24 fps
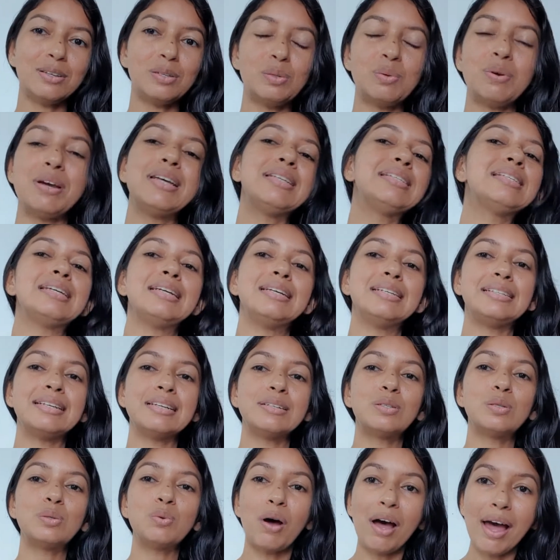a sua essência,
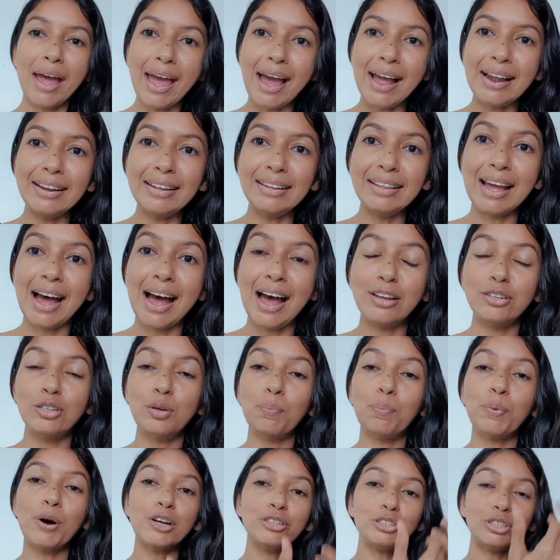a sua realidade
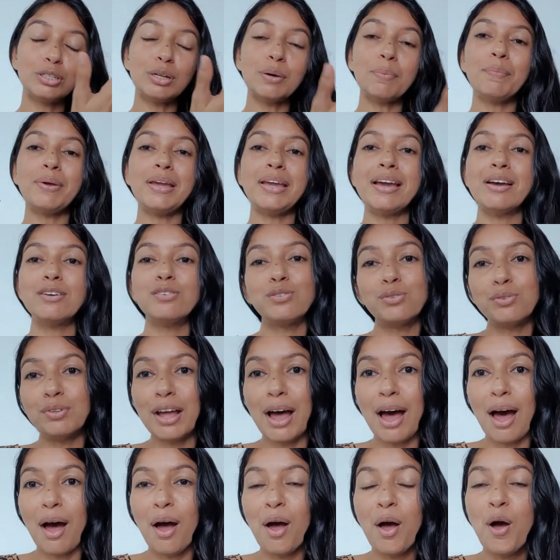pode também
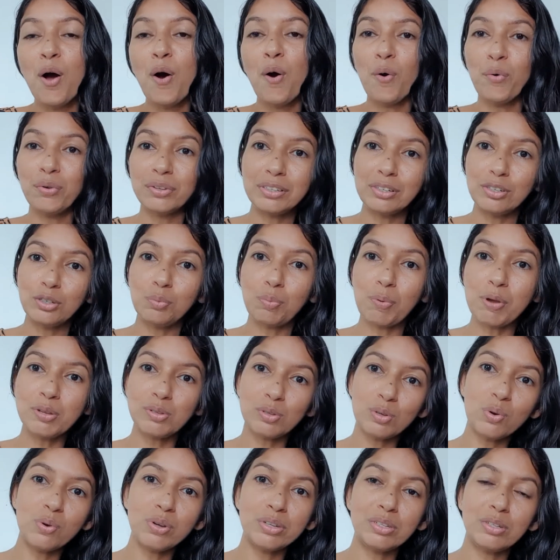ajudar outras
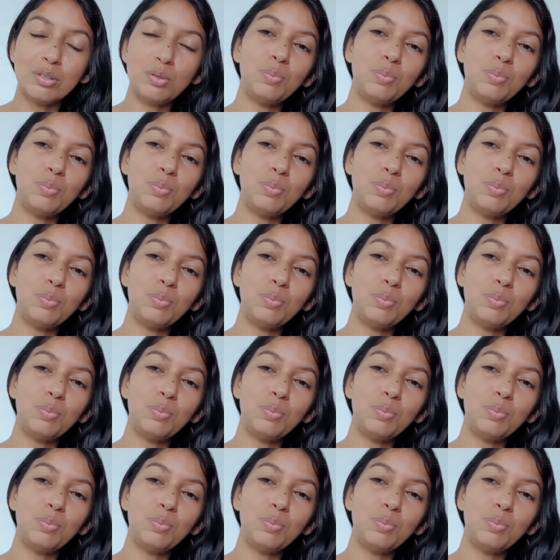pessoas,